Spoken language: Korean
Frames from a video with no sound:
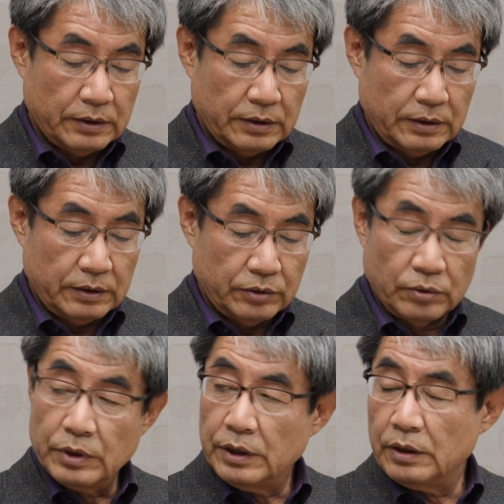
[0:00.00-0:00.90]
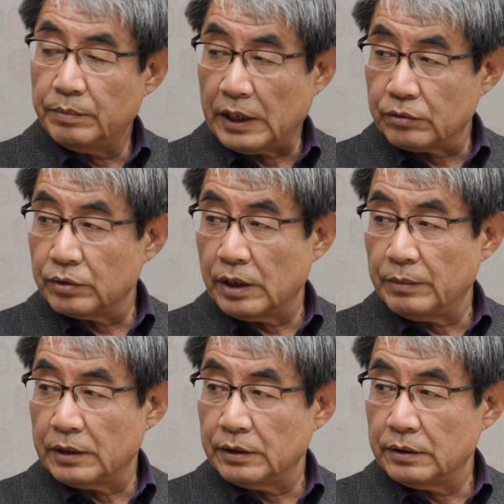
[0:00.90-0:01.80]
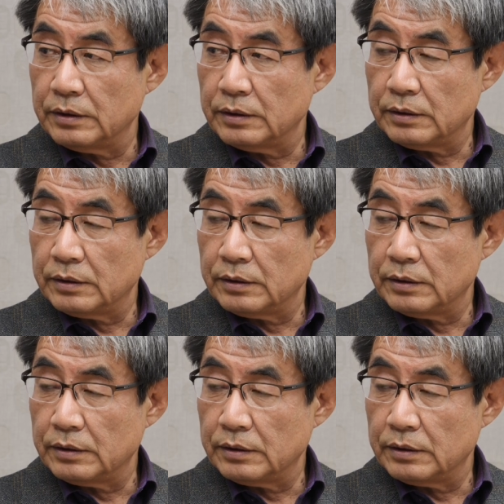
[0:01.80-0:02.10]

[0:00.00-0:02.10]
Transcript: 그 용기를 바꾸게 만든. 저도